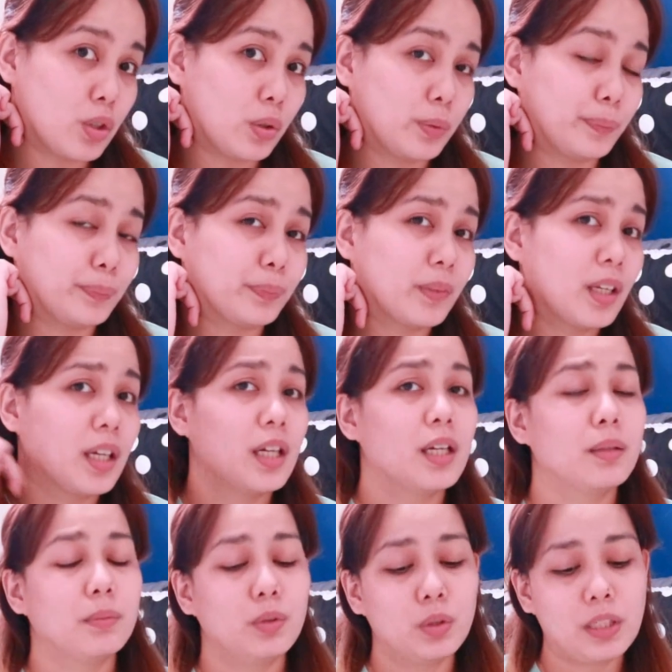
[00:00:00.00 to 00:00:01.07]
yung
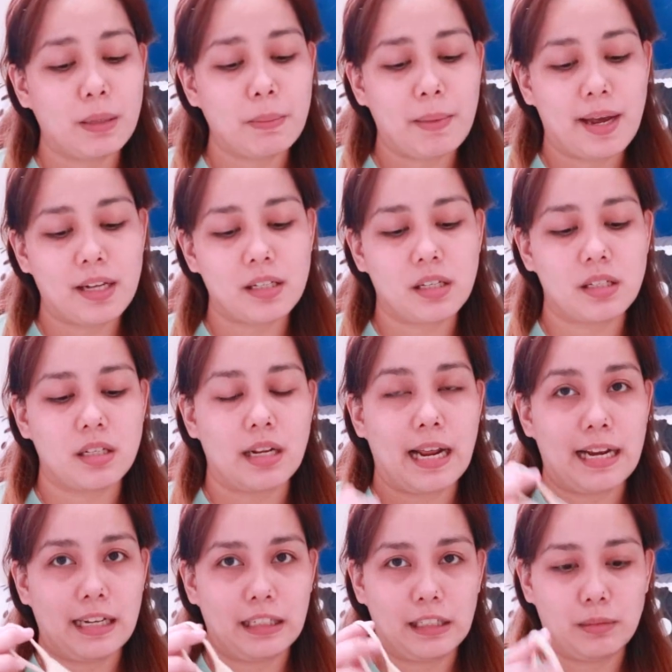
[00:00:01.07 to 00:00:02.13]
Luna mask, tapos
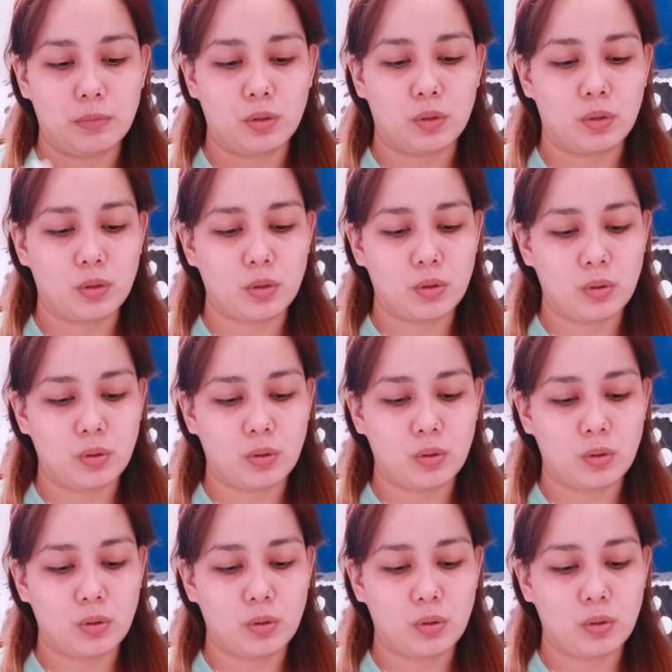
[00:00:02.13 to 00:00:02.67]
ilalagay mo to.